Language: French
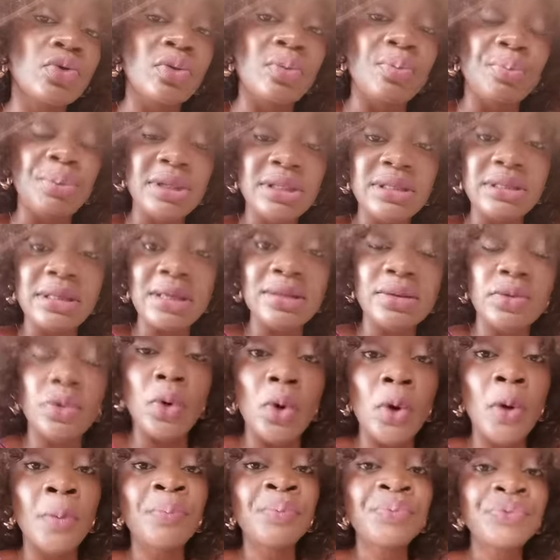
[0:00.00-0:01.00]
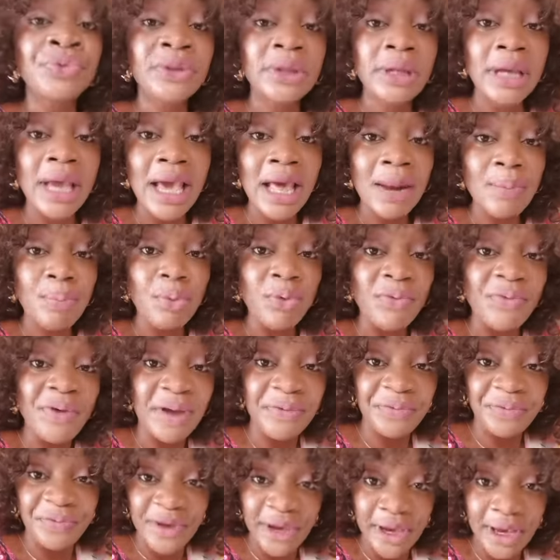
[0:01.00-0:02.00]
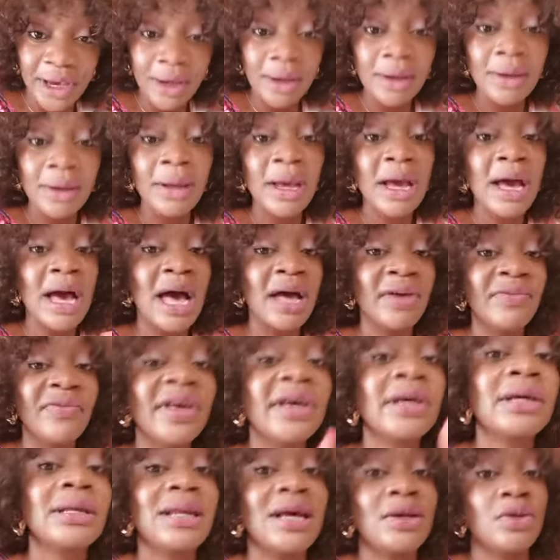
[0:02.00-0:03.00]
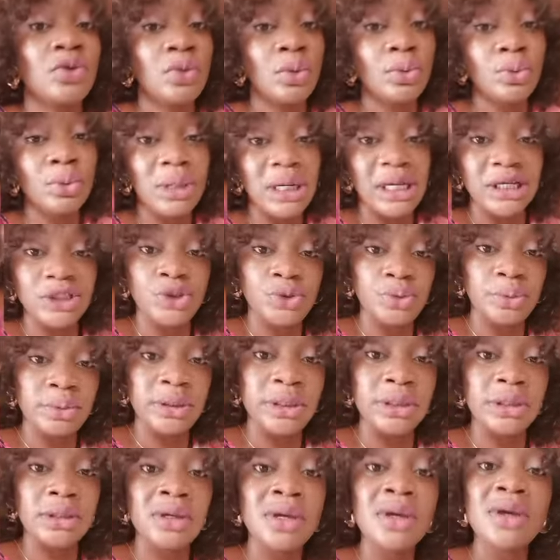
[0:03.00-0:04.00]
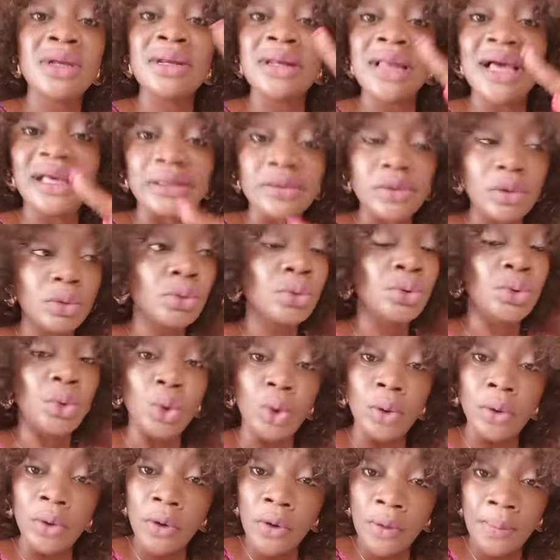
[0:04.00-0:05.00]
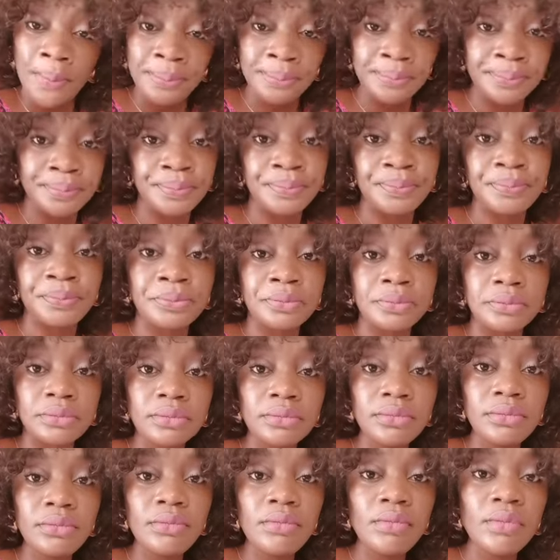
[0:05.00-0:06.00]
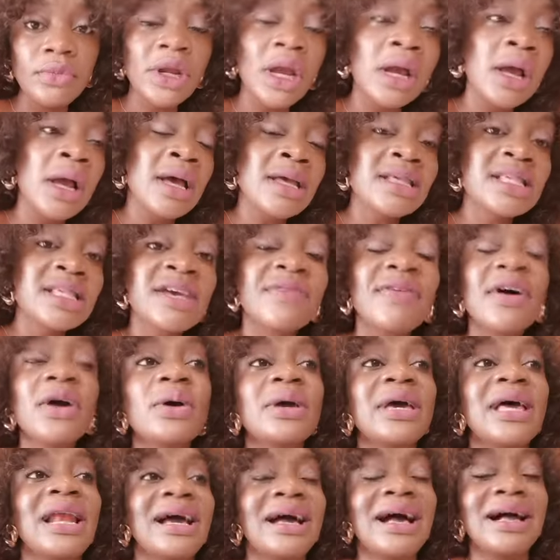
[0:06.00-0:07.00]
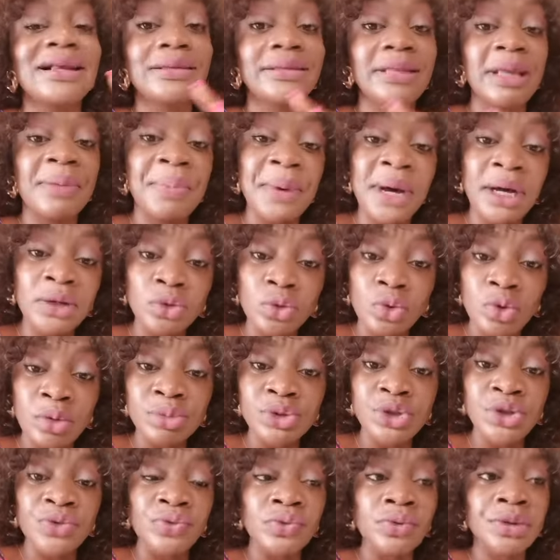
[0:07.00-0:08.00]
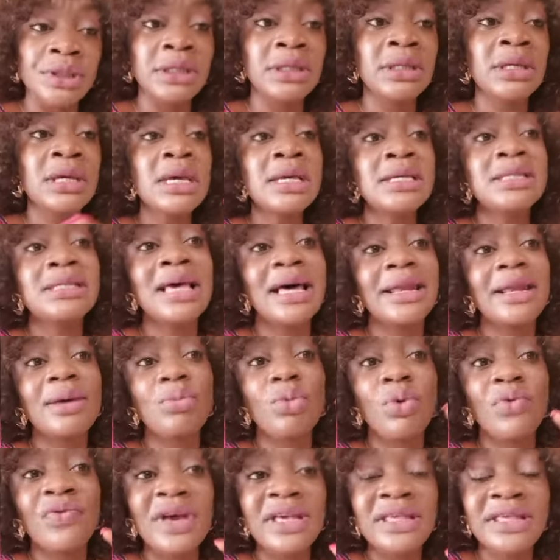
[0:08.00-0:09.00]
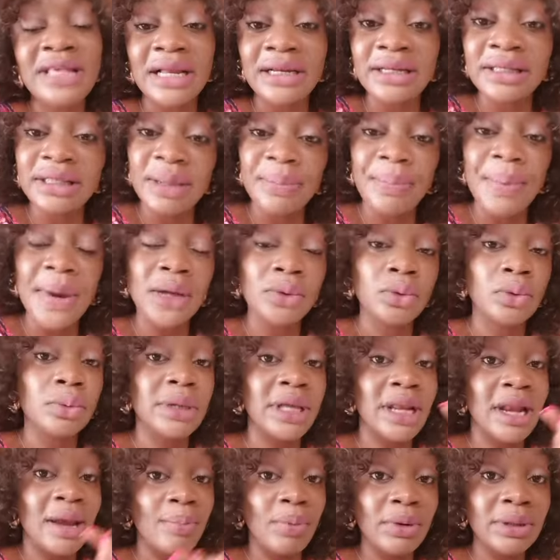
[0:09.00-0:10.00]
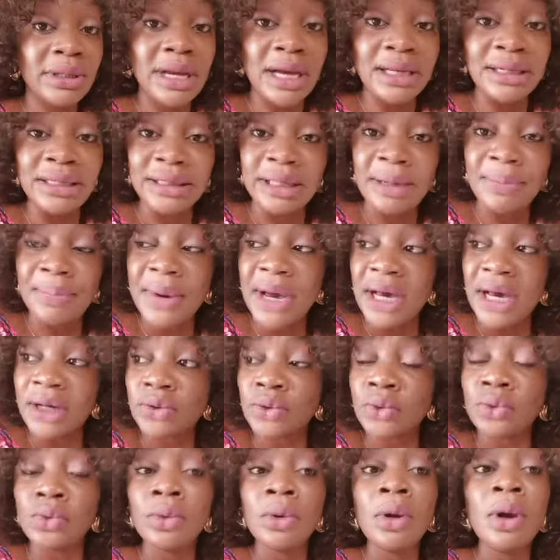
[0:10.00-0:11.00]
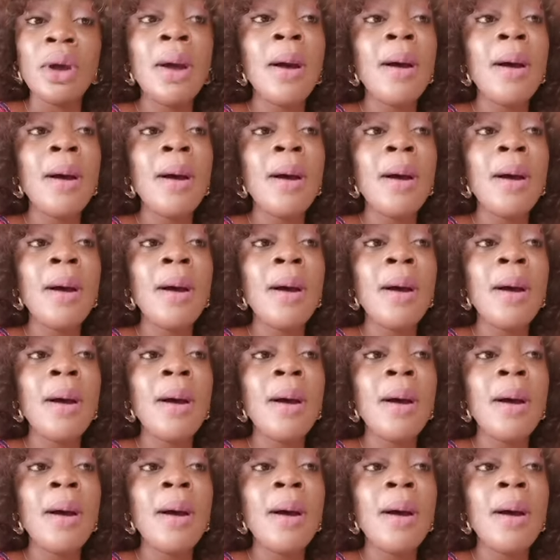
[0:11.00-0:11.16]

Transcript: du business que elle pouvait faire avec la zone de la Turquie, la zone de l'Europe. C'est vrai qu'il y a la qualité partout, comme je vous dis, il y a des mauvaises qualités partout, il y a la bonne qualité partout,